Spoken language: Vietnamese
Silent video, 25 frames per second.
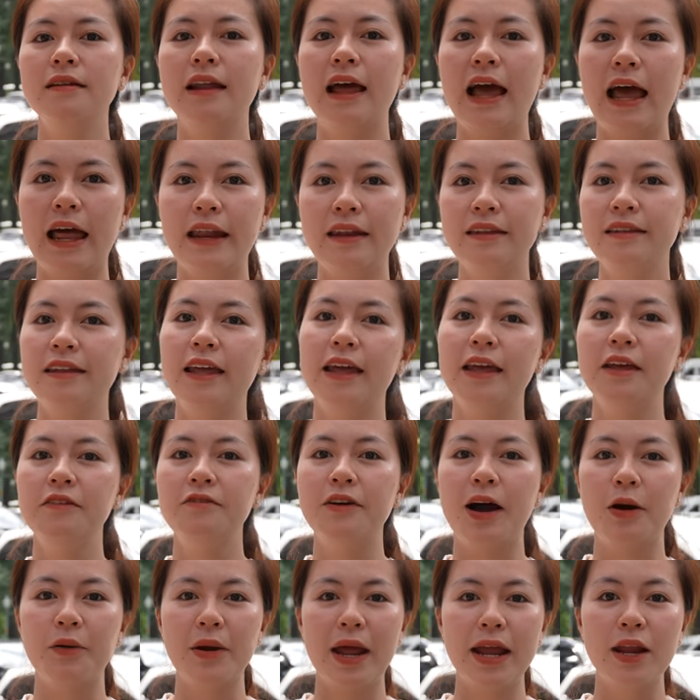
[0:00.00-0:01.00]
anh chị
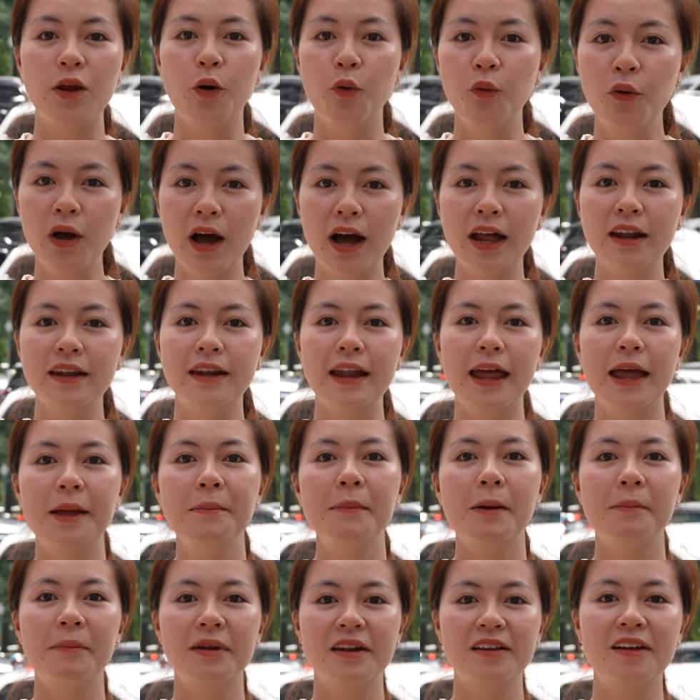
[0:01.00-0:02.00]
vào đây đủ hết để
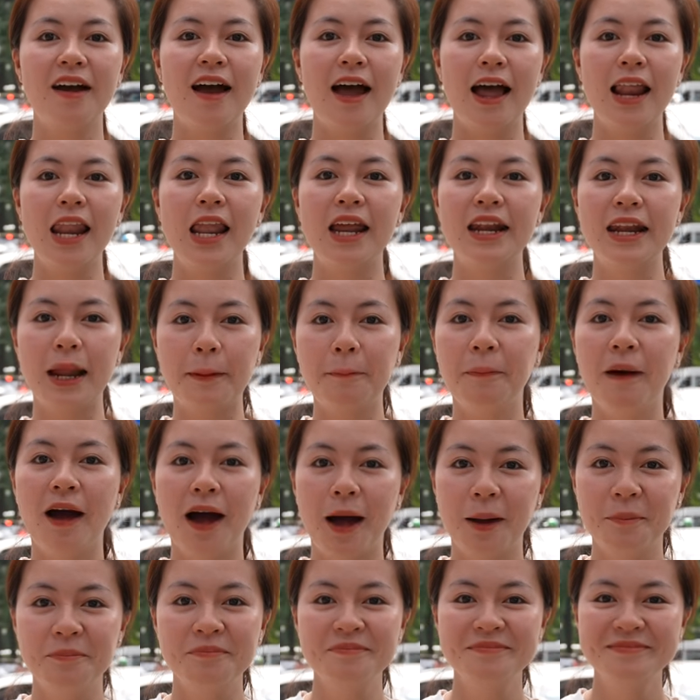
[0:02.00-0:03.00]
mà mình có thể là đập
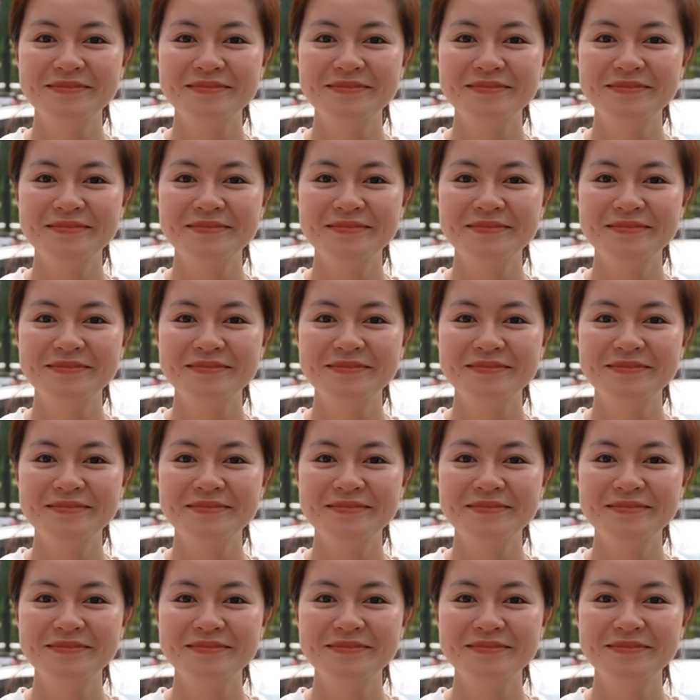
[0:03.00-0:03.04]
hộp.